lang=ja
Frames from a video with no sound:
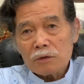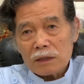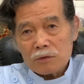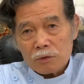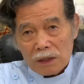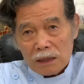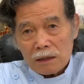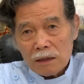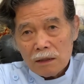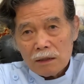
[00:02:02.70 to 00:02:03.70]
な状態
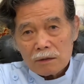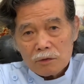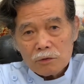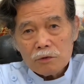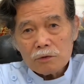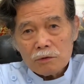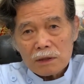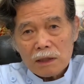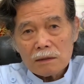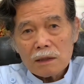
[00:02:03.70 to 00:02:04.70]
というのは
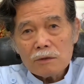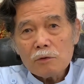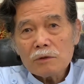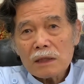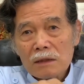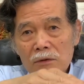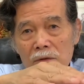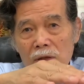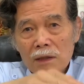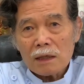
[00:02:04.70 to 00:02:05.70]
だんだん良くなってるん
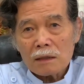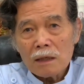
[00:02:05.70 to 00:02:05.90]
ではない